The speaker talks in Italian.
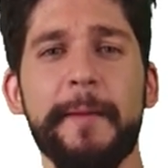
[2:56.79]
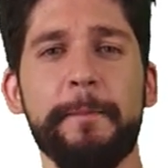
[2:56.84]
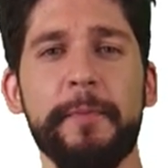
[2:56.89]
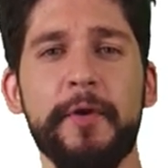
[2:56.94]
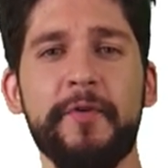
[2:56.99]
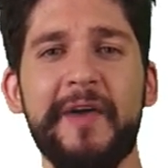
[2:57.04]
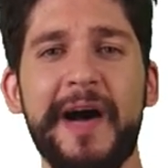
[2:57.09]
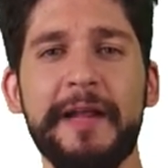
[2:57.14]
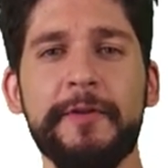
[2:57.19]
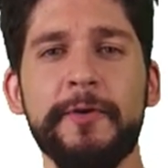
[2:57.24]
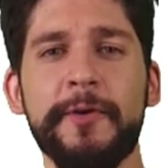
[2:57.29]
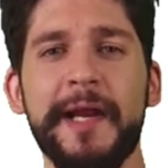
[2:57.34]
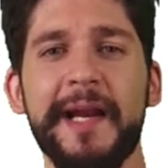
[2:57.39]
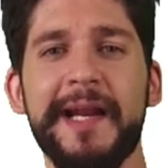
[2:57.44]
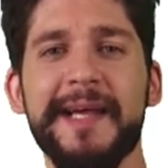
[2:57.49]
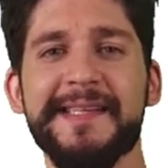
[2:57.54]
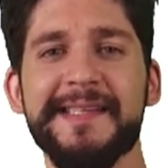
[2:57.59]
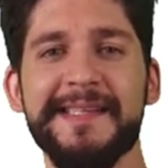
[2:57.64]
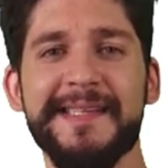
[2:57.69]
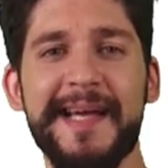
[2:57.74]
approvato
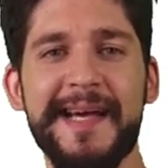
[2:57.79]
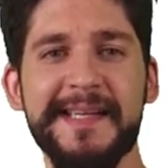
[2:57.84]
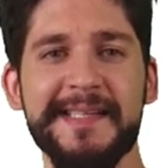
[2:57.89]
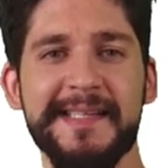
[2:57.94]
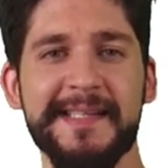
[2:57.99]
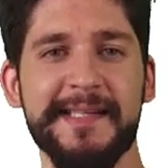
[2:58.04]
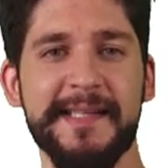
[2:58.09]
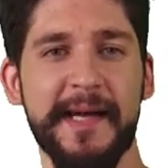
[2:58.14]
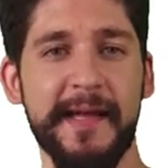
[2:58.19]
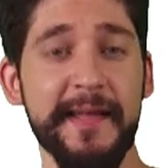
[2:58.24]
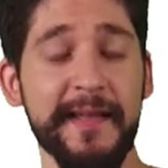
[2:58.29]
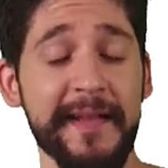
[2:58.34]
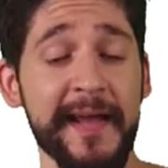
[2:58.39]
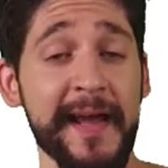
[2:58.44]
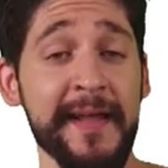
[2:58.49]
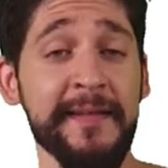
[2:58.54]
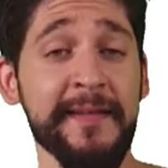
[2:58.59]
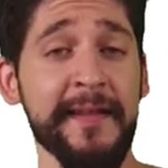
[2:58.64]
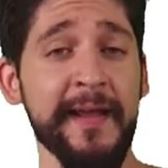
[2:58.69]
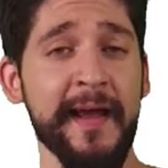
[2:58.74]
nella stessa
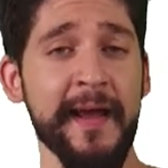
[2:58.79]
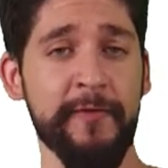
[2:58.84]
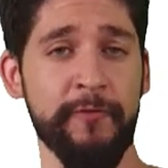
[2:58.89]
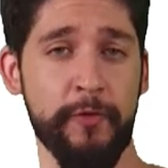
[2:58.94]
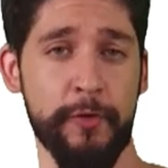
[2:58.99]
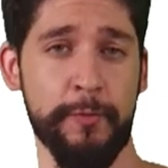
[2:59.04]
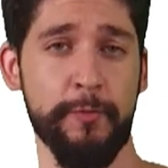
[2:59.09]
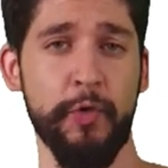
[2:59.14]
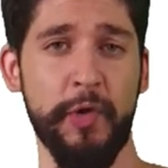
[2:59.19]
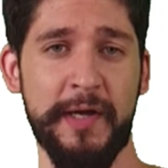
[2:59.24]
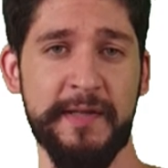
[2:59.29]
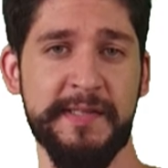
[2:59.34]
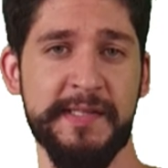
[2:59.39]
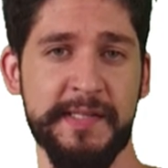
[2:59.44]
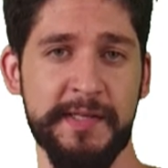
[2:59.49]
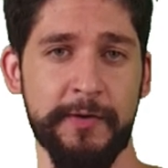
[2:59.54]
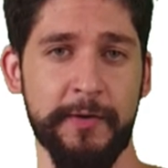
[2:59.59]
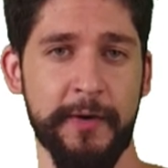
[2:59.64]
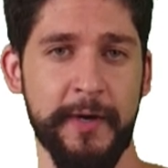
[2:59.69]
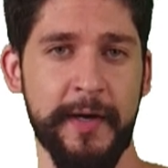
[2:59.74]
identica
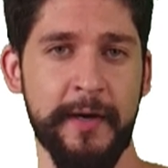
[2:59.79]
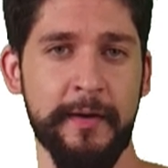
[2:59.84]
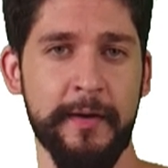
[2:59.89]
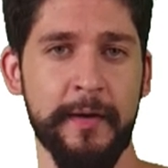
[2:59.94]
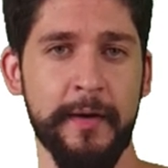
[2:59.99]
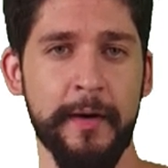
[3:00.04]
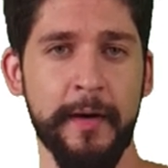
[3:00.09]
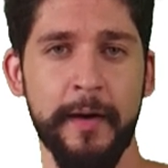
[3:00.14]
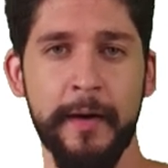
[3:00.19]
formulazione.